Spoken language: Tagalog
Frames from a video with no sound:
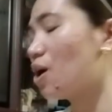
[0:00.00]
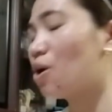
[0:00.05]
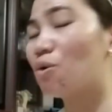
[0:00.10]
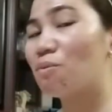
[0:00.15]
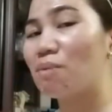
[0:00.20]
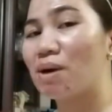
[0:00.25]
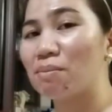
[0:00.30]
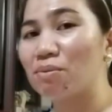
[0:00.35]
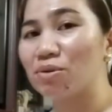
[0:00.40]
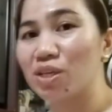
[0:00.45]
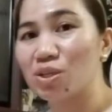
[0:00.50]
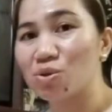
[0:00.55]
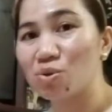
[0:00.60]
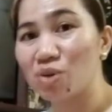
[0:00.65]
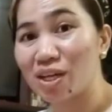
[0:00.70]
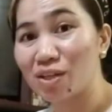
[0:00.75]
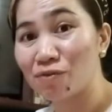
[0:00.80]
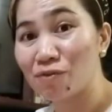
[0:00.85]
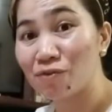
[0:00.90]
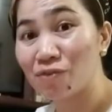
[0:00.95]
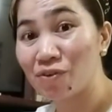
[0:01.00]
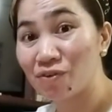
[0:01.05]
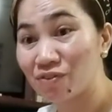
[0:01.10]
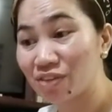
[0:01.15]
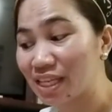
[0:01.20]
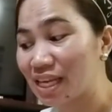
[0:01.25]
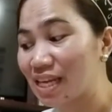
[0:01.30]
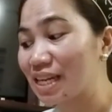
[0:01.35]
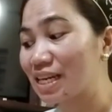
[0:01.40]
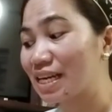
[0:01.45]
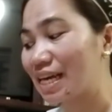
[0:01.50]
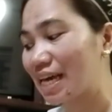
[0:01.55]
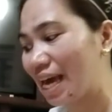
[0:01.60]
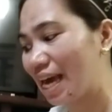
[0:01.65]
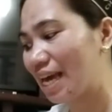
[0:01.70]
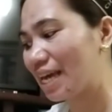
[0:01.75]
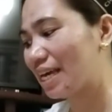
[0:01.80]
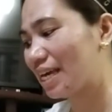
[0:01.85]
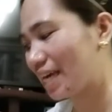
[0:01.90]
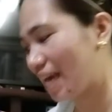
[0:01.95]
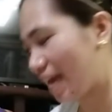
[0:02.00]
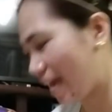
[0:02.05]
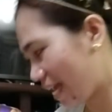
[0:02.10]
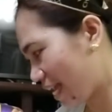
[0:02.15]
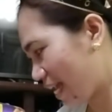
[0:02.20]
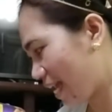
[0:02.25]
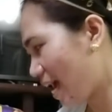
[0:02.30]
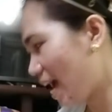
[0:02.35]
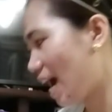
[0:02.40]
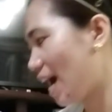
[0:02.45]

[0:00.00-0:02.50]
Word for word: umabot ito ng 15kk.